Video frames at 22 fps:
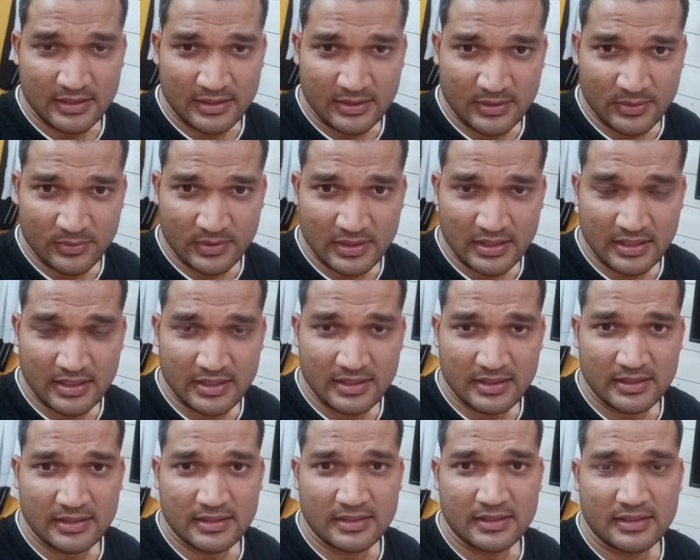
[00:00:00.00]
क्योंकि
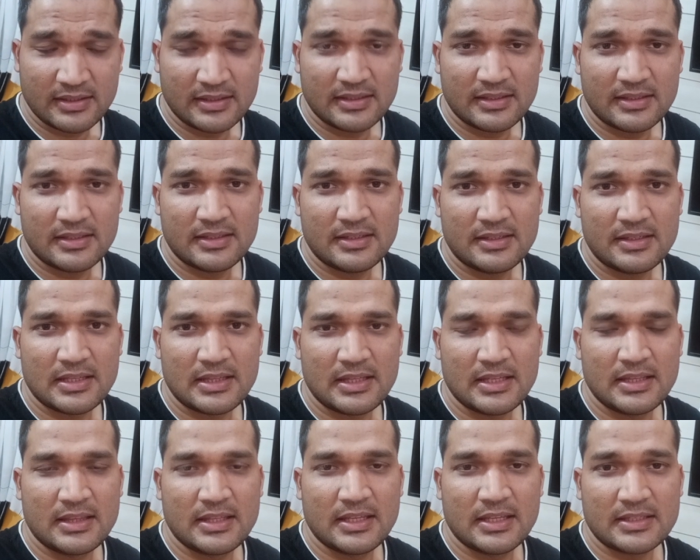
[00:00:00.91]
यदि
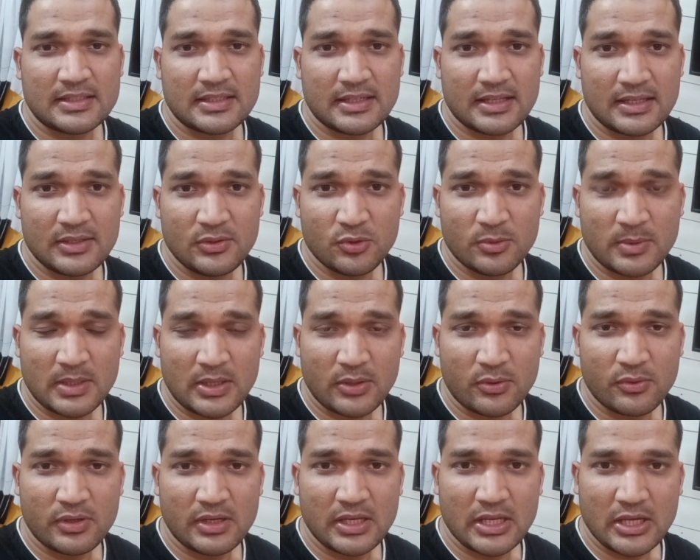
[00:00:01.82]
देश का युवा
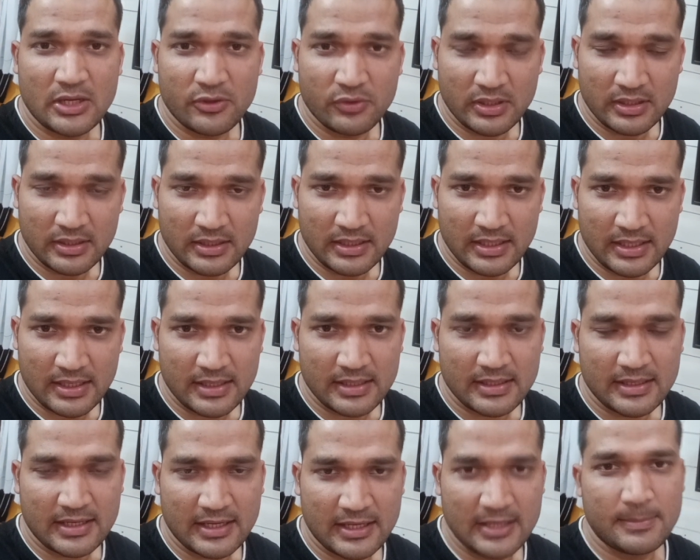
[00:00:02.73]
को न्याय न्याय
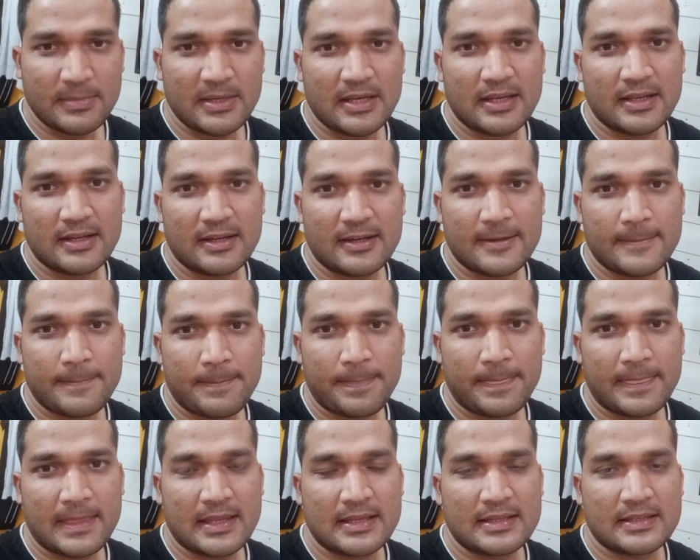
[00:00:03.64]
नहीं मिलेगा
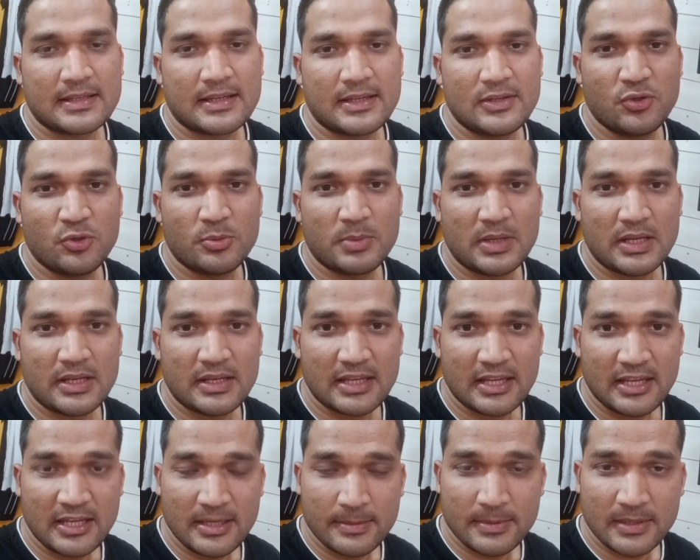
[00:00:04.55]
देश का युवा
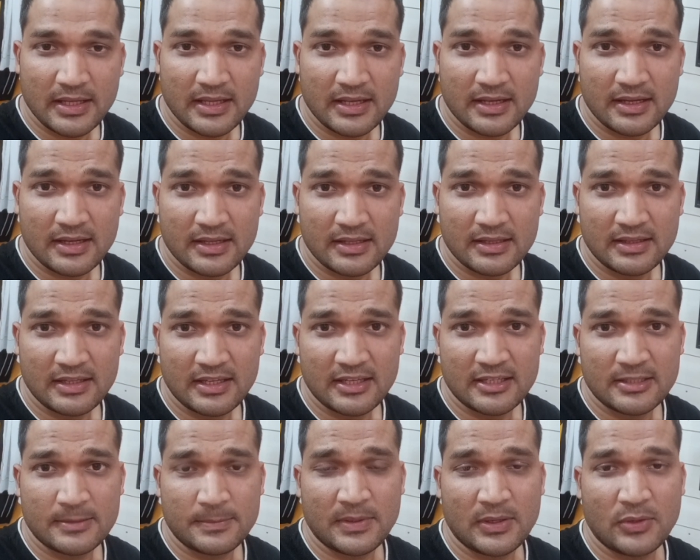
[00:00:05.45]
नहीं बढ़ेगा
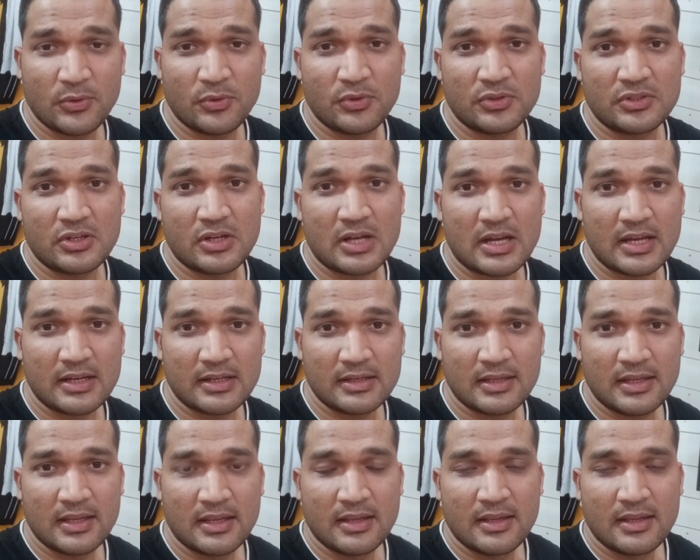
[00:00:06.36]
देश में रोजगार